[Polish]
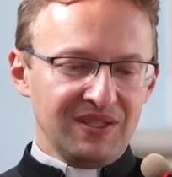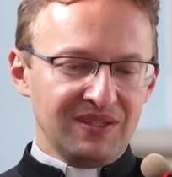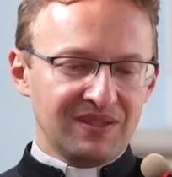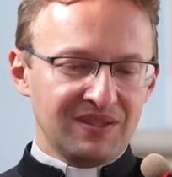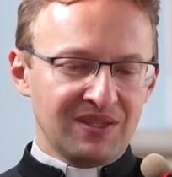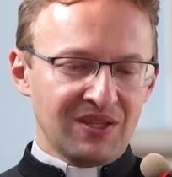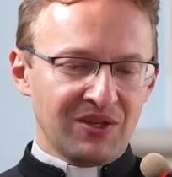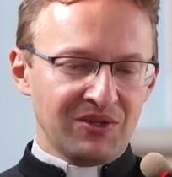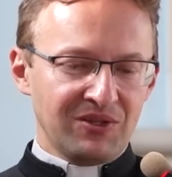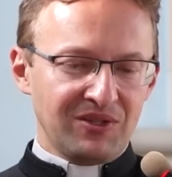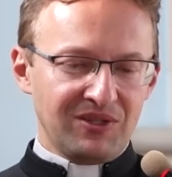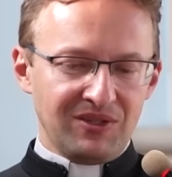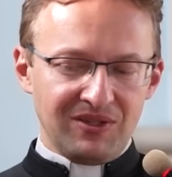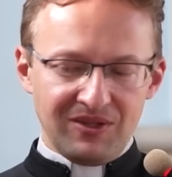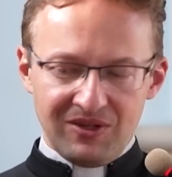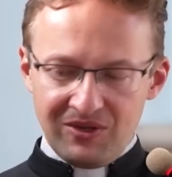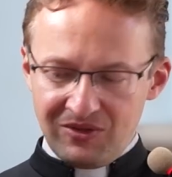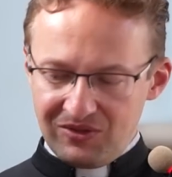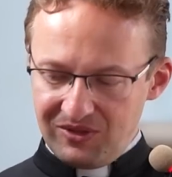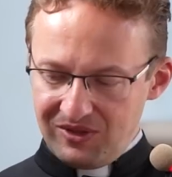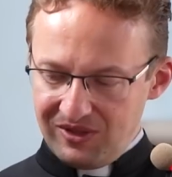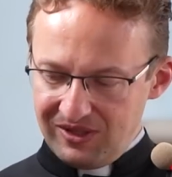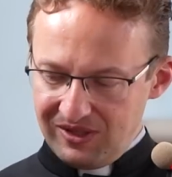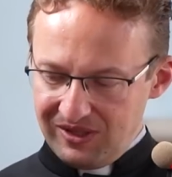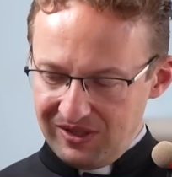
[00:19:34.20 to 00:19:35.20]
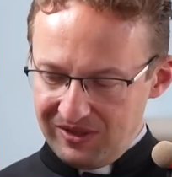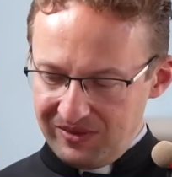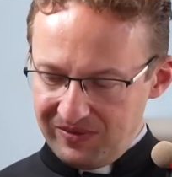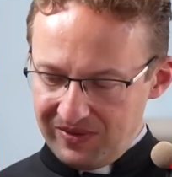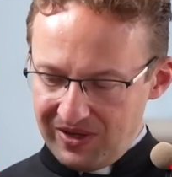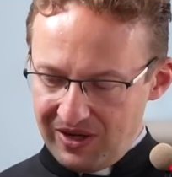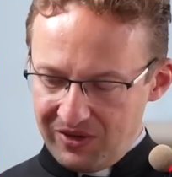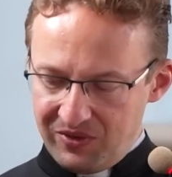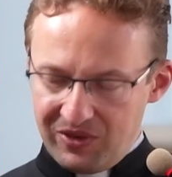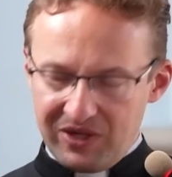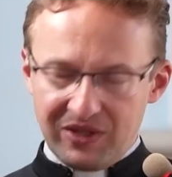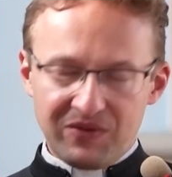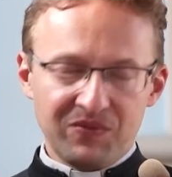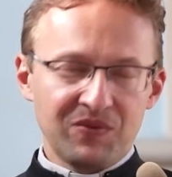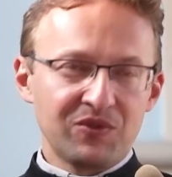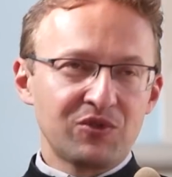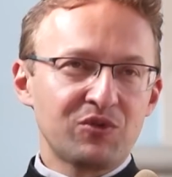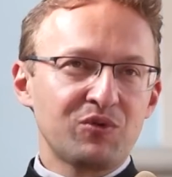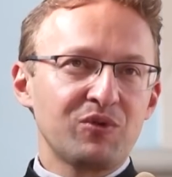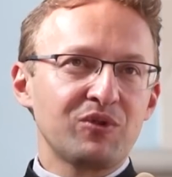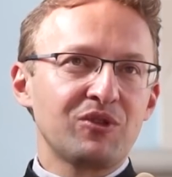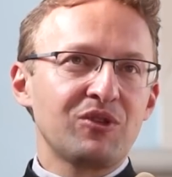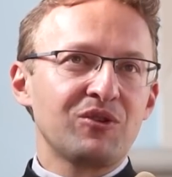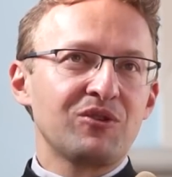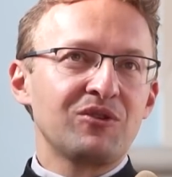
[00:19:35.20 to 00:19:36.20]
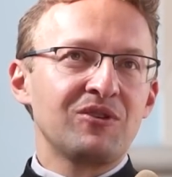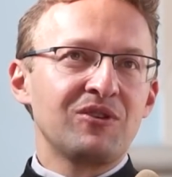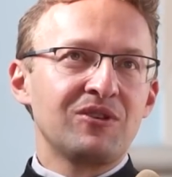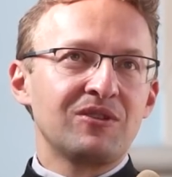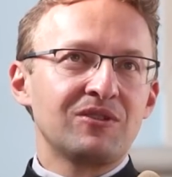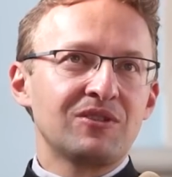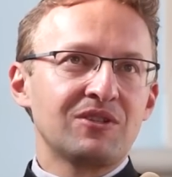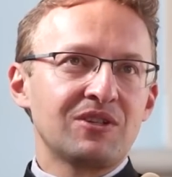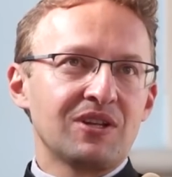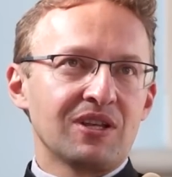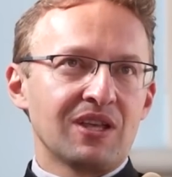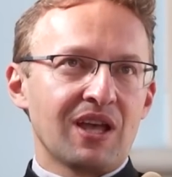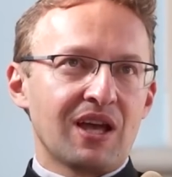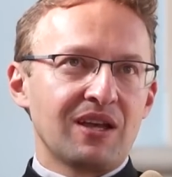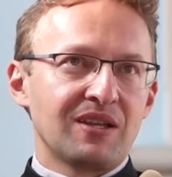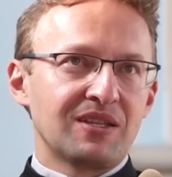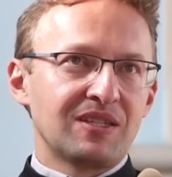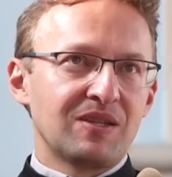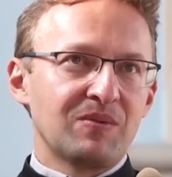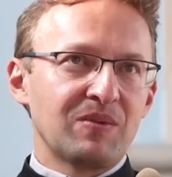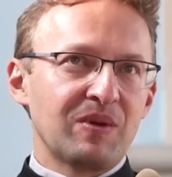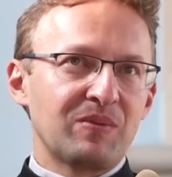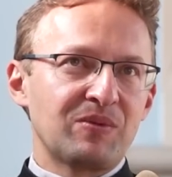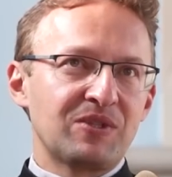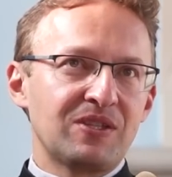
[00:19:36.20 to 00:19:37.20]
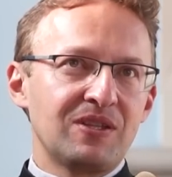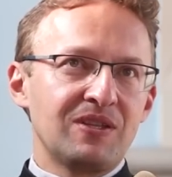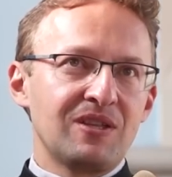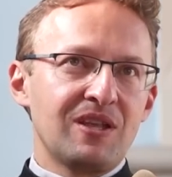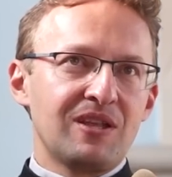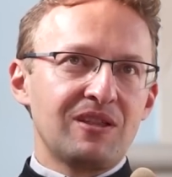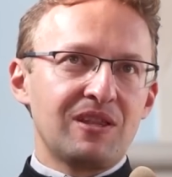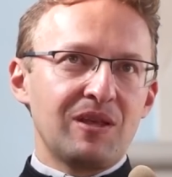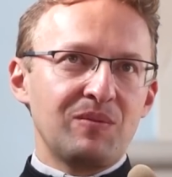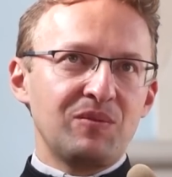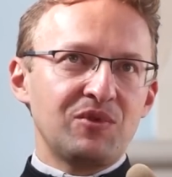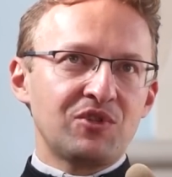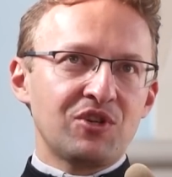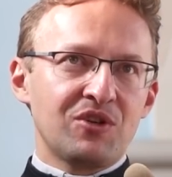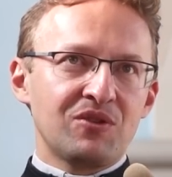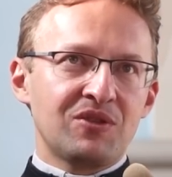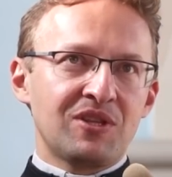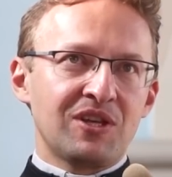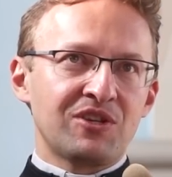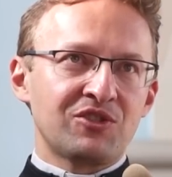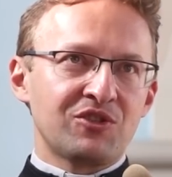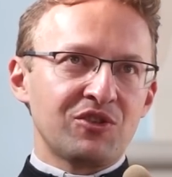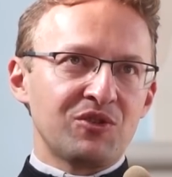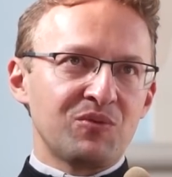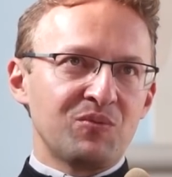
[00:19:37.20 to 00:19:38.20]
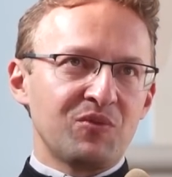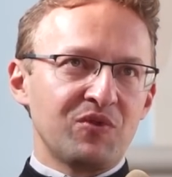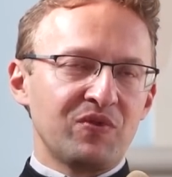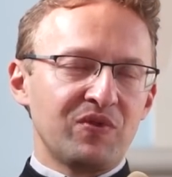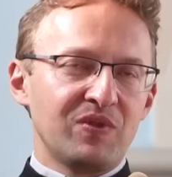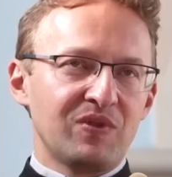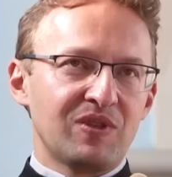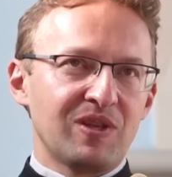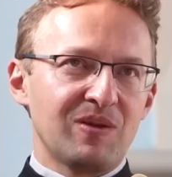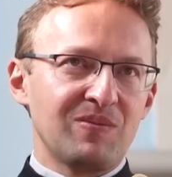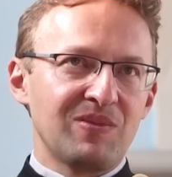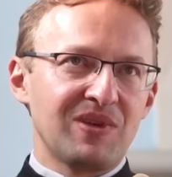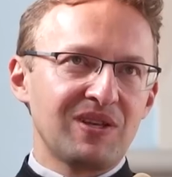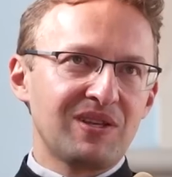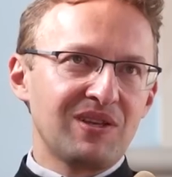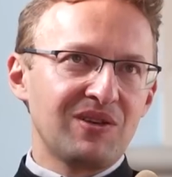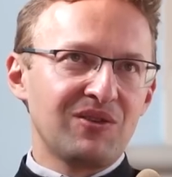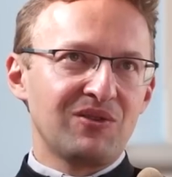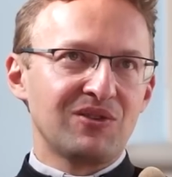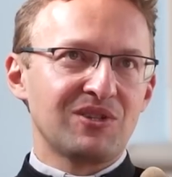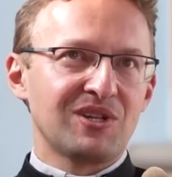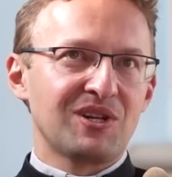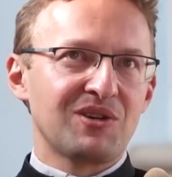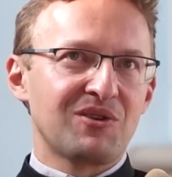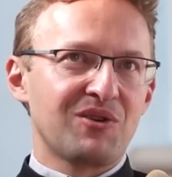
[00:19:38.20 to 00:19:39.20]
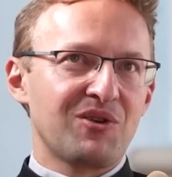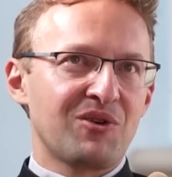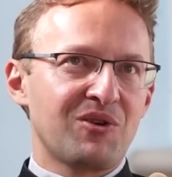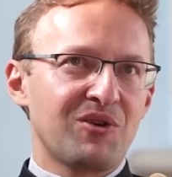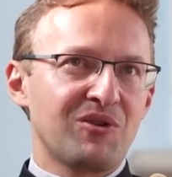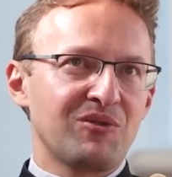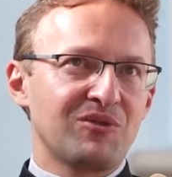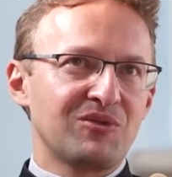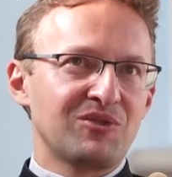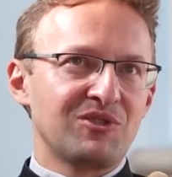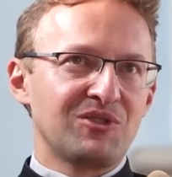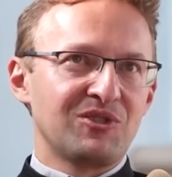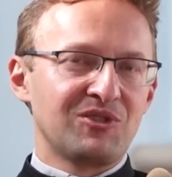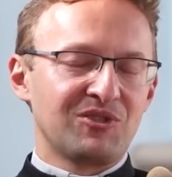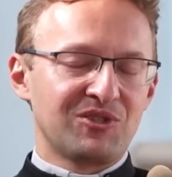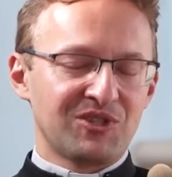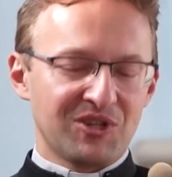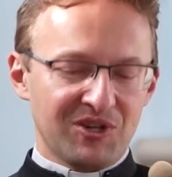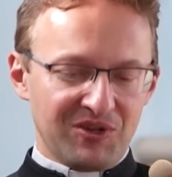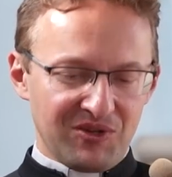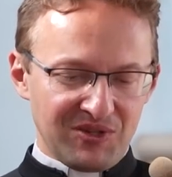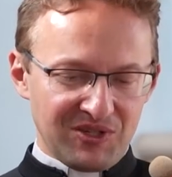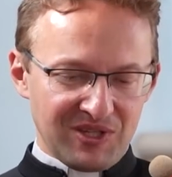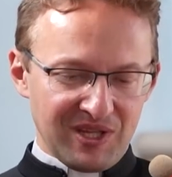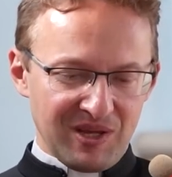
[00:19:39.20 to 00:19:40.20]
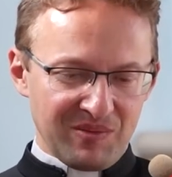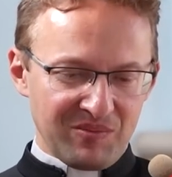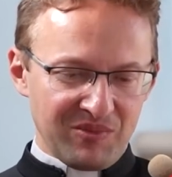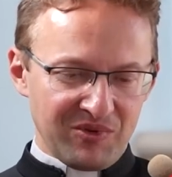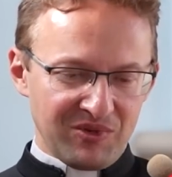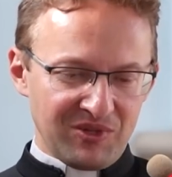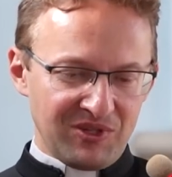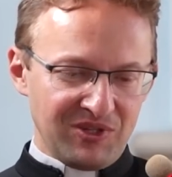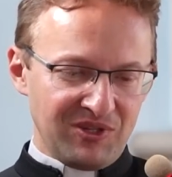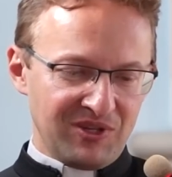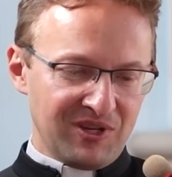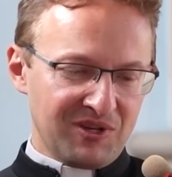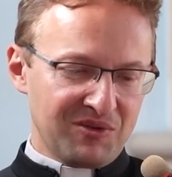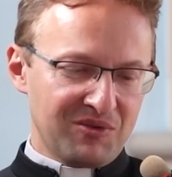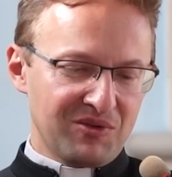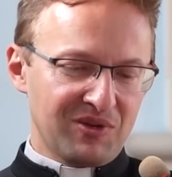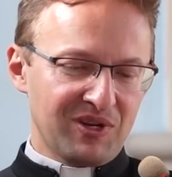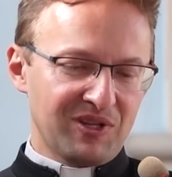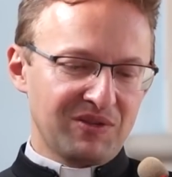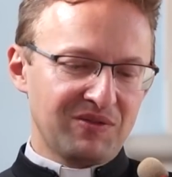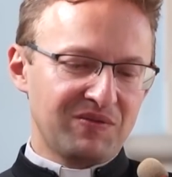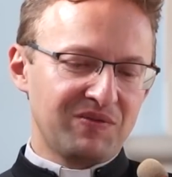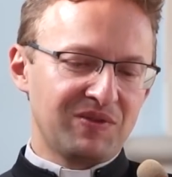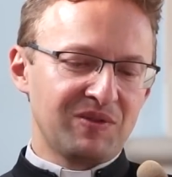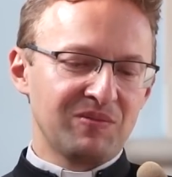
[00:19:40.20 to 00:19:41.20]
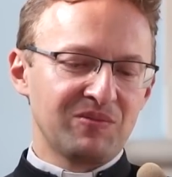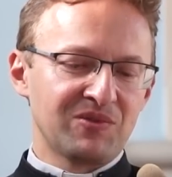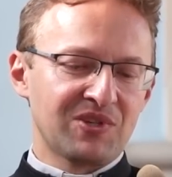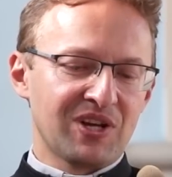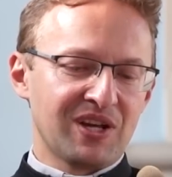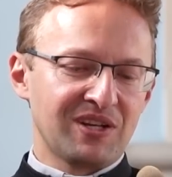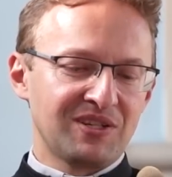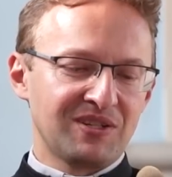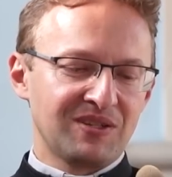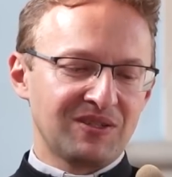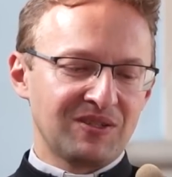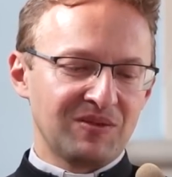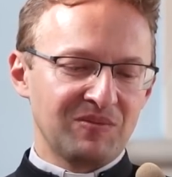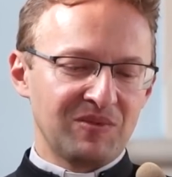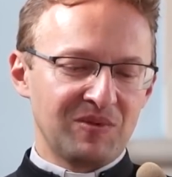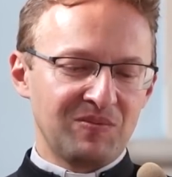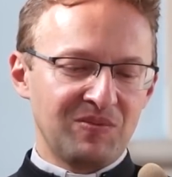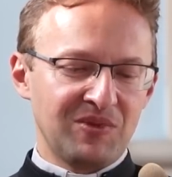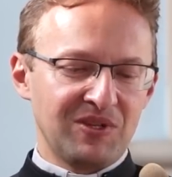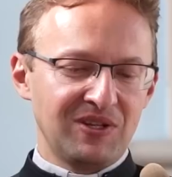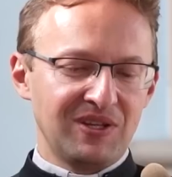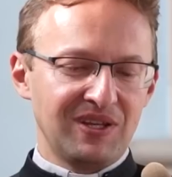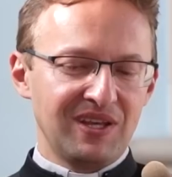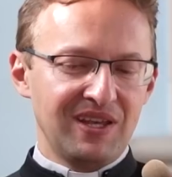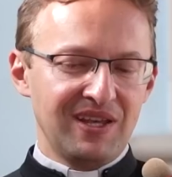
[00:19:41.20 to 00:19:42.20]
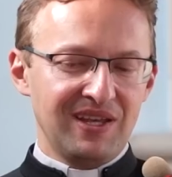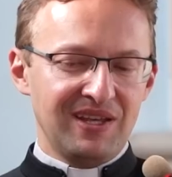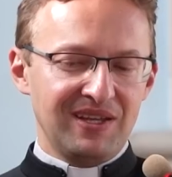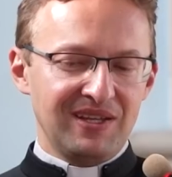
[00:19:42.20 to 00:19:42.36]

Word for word: no i on, akurat wyszło to ja jestem abstydentem i że on też odmówił tam jakiegoś alkoholu czy czegoś tam, bo inni akurat w tym czasie sobie pili.